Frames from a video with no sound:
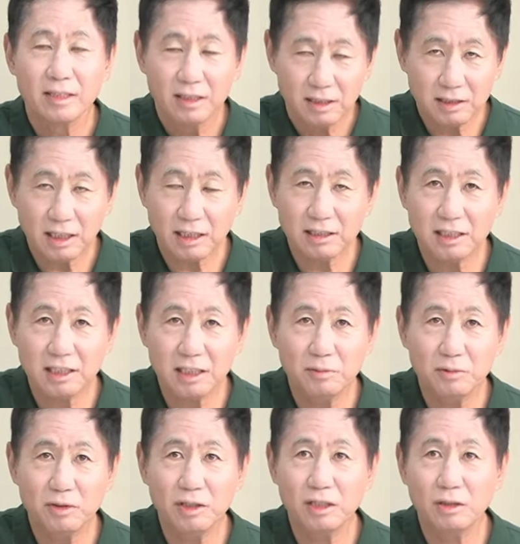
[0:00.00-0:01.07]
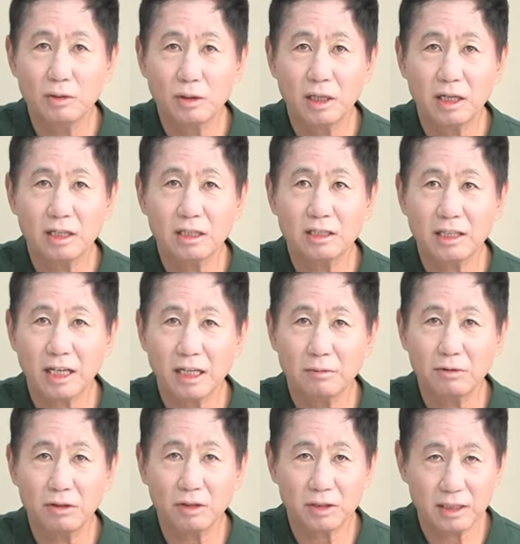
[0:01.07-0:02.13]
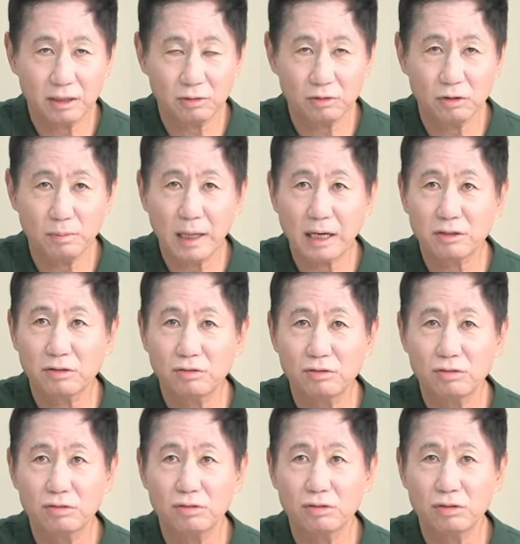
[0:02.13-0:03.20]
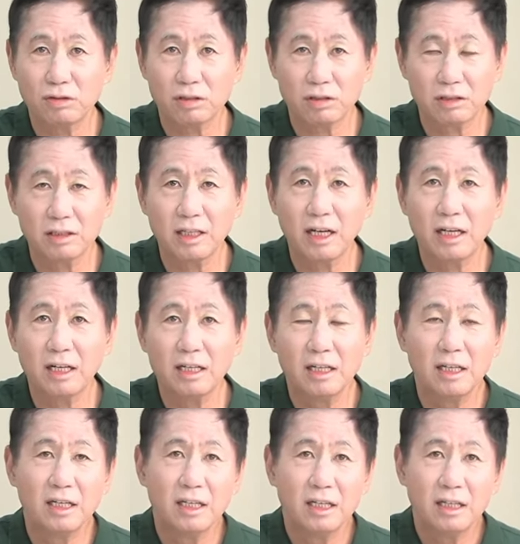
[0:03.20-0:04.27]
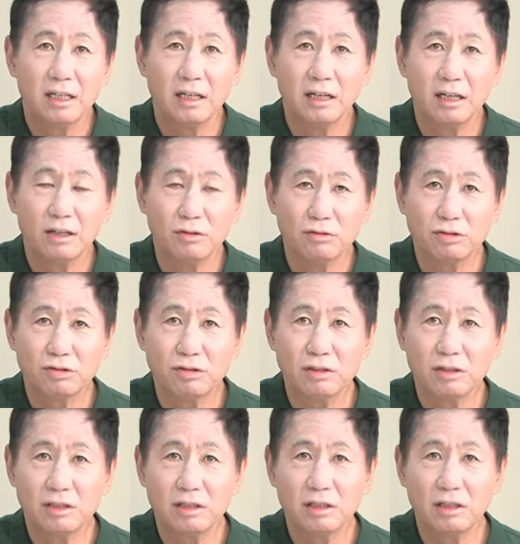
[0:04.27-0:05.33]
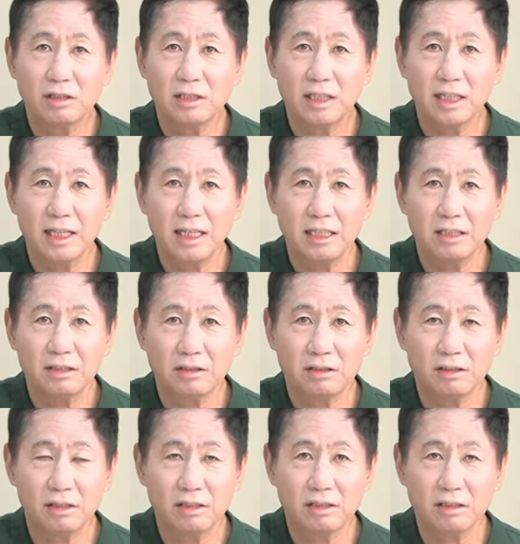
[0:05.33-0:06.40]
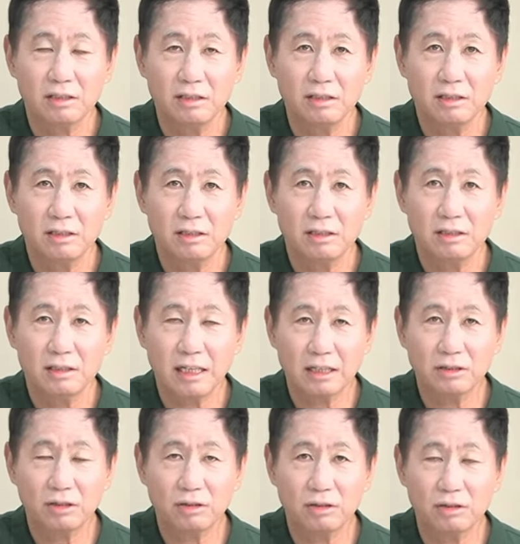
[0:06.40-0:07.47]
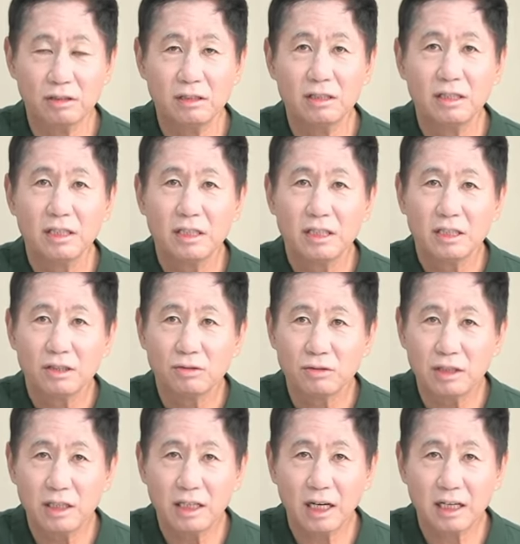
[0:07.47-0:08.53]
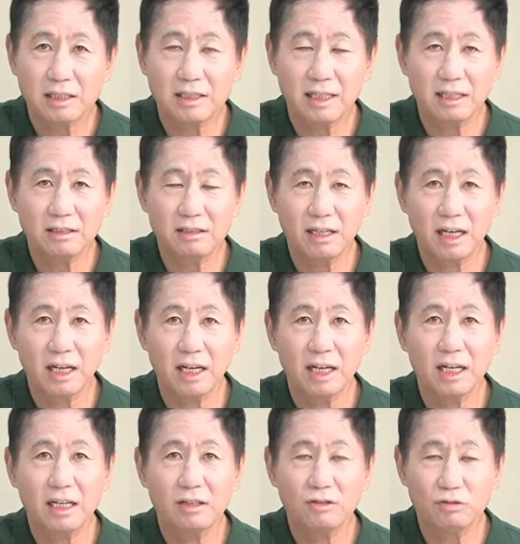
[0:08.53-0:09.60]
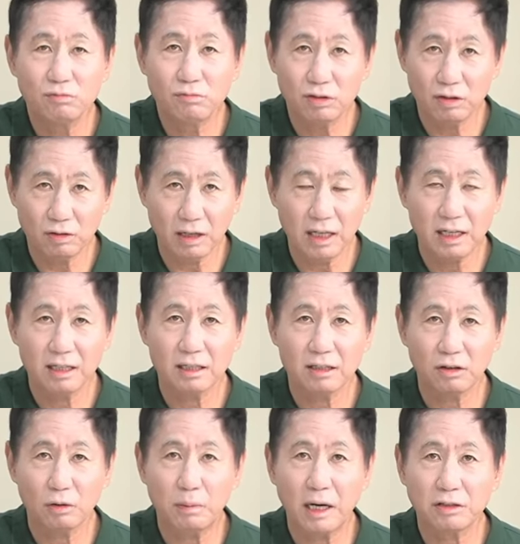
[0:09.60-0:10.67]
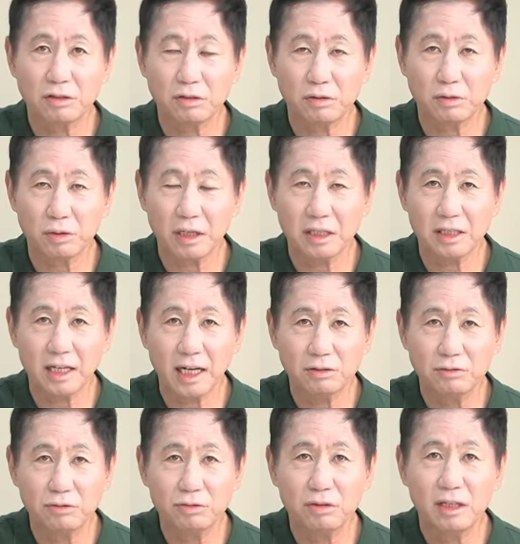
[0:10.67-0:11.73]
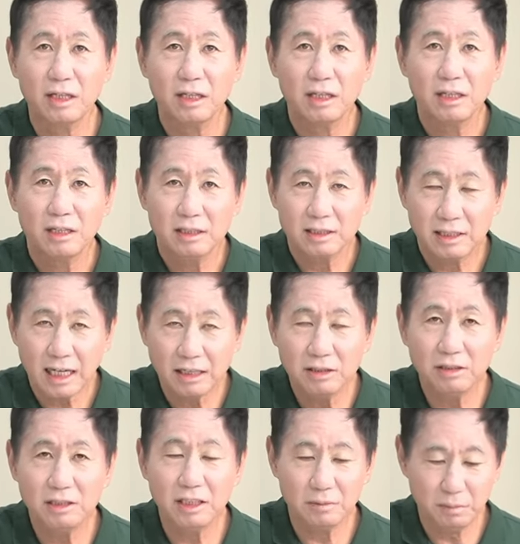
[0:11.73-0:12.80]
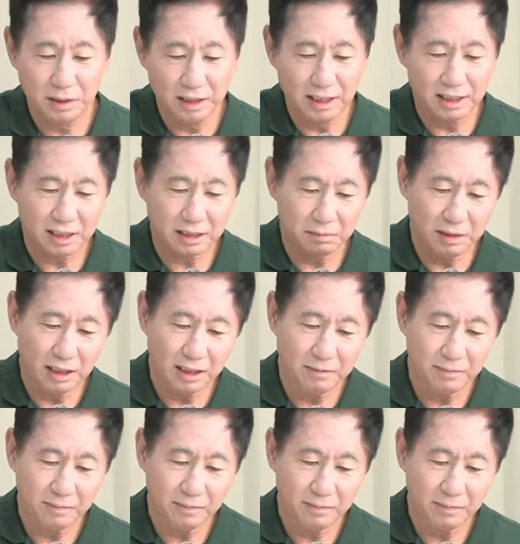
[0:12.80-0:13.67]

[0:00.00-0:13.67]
상대팀도 이 교가를 따라 불렀다고 그러고 박수도 쳐서 그날 우승 현장에 있었던 그 장소는 우리 학생들의 눈물과 그리고 박수 속에서 아주 찬연히 빛났습니다.